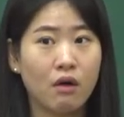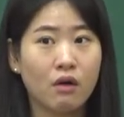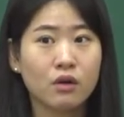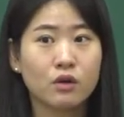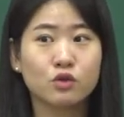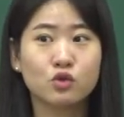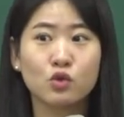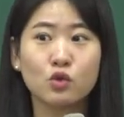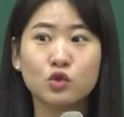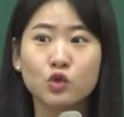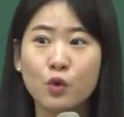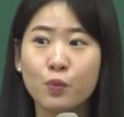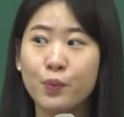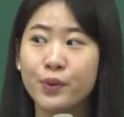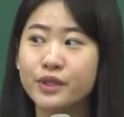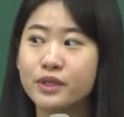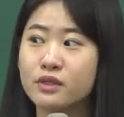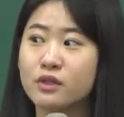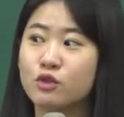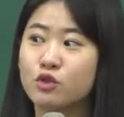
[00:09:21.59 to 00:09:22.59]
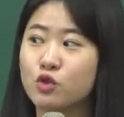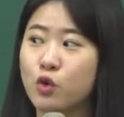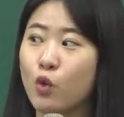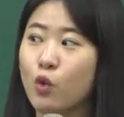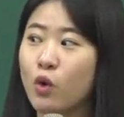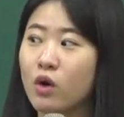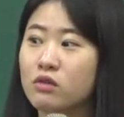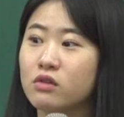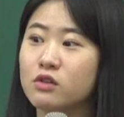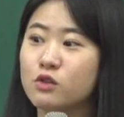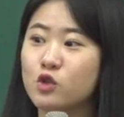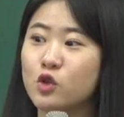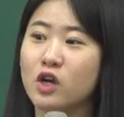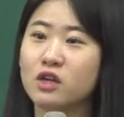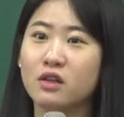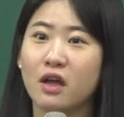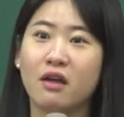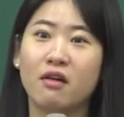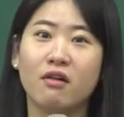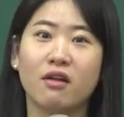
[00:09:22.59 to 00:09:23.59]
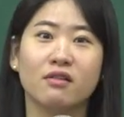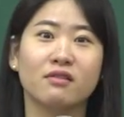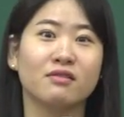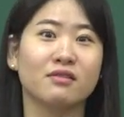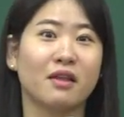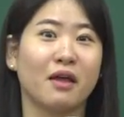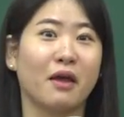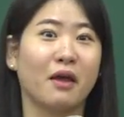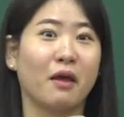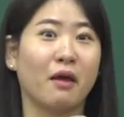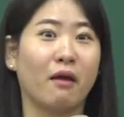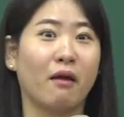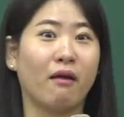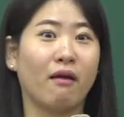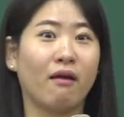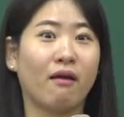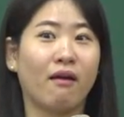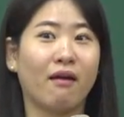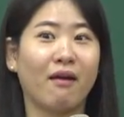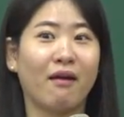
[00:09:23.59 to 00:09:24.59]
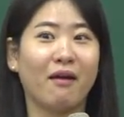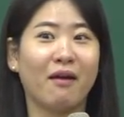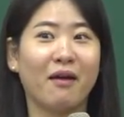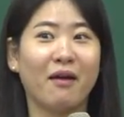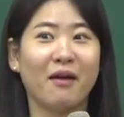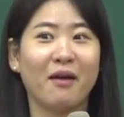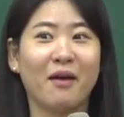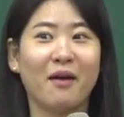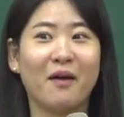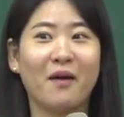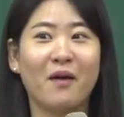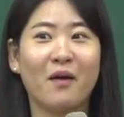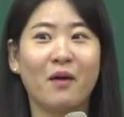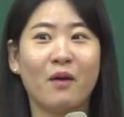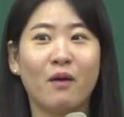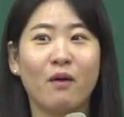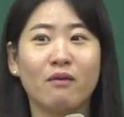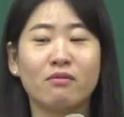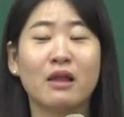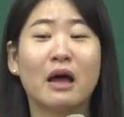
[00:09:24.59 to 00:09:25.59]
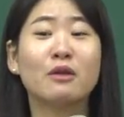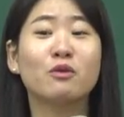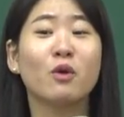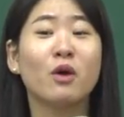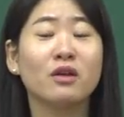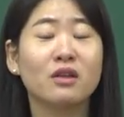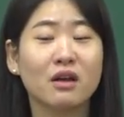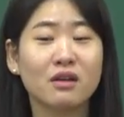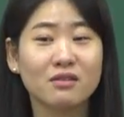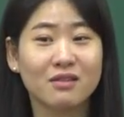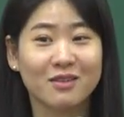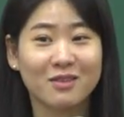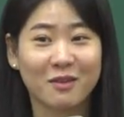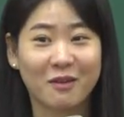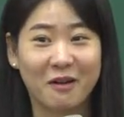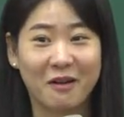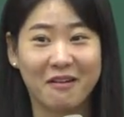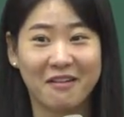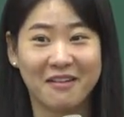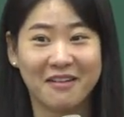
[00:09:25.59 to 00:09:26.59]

그 소시오패스의 조건을 쫙 나열하는데 나도 해당되더라